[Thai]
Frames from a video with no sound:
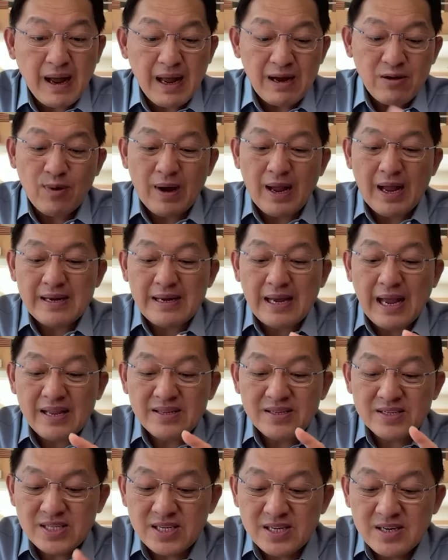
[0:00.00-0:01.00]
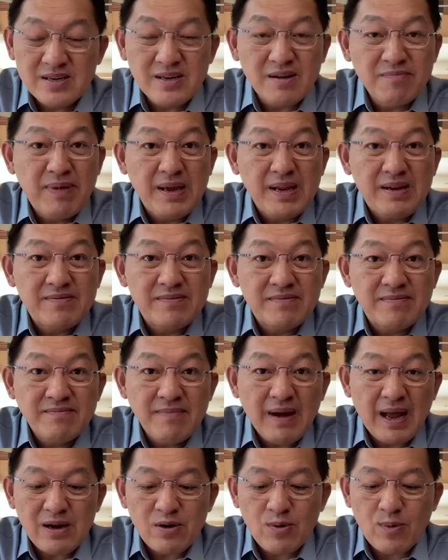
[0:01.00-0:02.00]
มากกว่าการซื้อเครื่องบิน
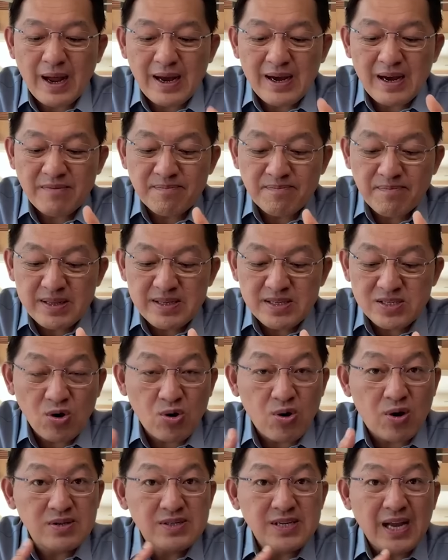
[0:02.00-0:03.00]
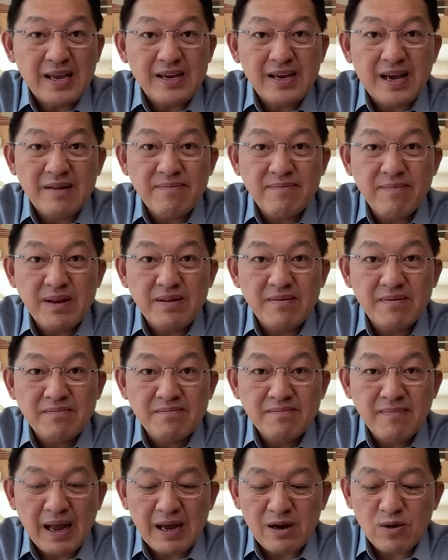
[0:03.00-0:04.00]
มากกว่าการเป็นเจ้าของสายการบิน
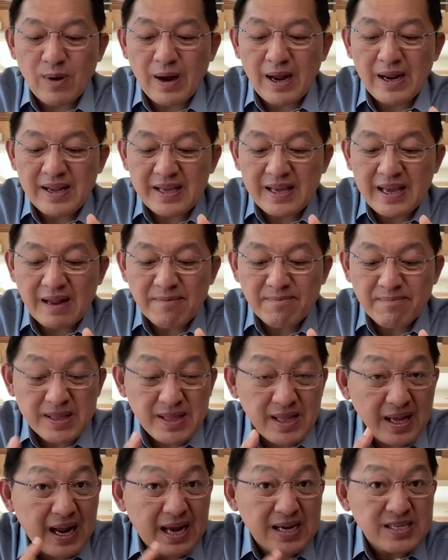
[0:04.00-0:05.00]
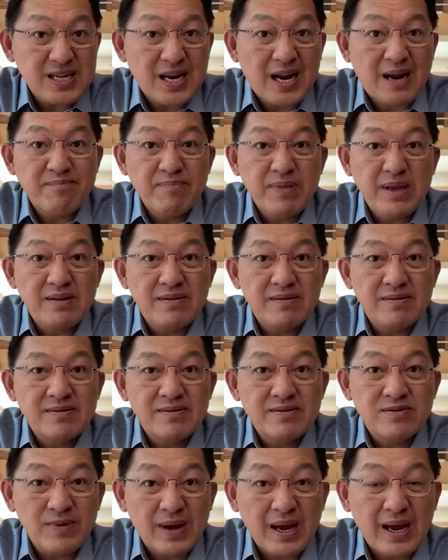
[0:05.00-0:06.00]
มากกว่าในการพัฒนาสนามบิน
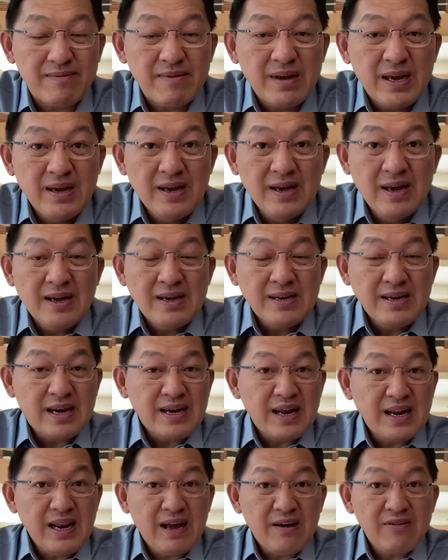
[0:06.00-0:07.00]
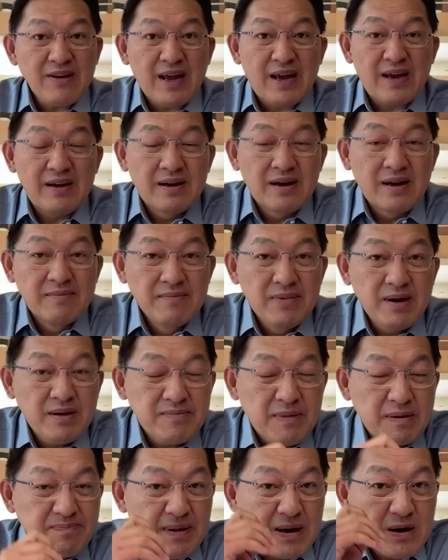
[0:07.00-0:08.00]
ถูกไหมครับดังนั้นแล้วเนี่ยเมื่
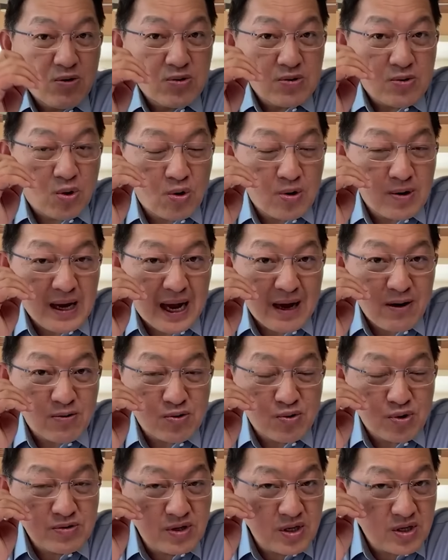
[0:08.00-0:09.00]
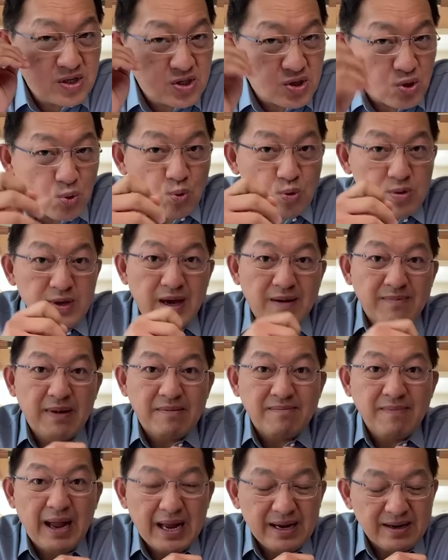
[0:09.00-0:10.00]
อมันเป็นโครงการลงทุนที่สูงอย่าง
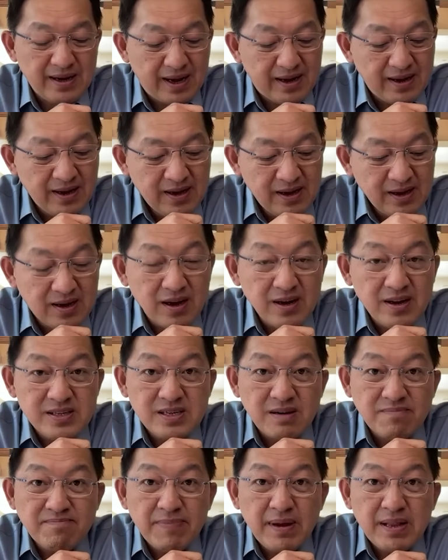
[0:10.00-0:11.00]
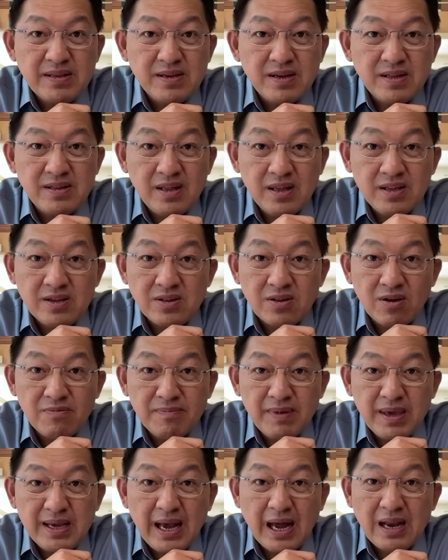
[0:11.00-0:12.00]
มากๆเนี่ยก็เลยจำเป็นที่จะต้อ
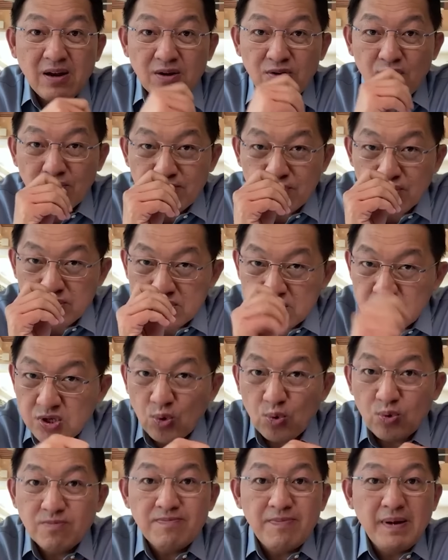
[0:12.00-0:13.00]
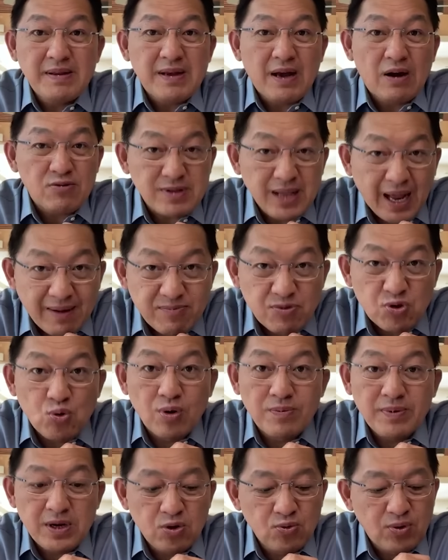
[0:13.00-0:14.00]
งมีการระดมทุนสูงเป็นเงาตาม
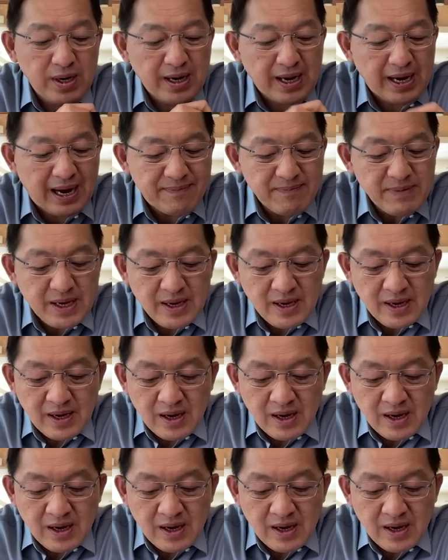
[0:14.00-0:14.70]
ตัวไปด้วยนะครับ